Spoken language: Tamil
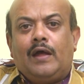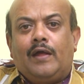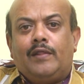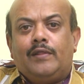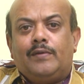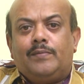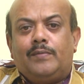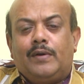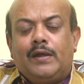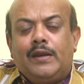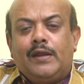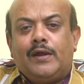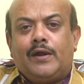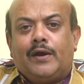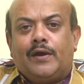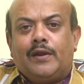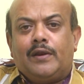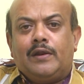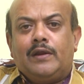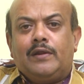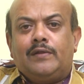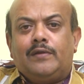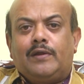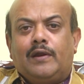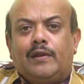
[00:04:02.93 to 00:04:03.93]
அந்த மாதிரி
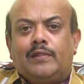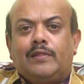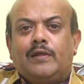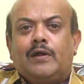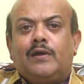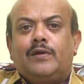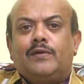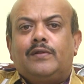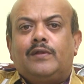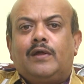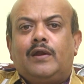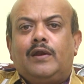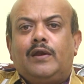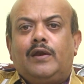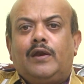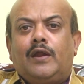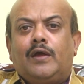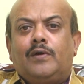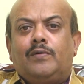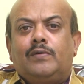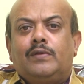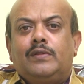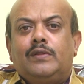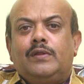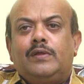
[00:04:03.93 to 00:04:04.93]
கடலில் நிலத்தை இழந்தாலும்
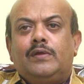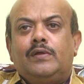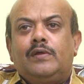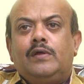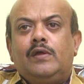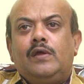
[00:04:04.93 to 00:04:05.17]
நாங்கள் வந்து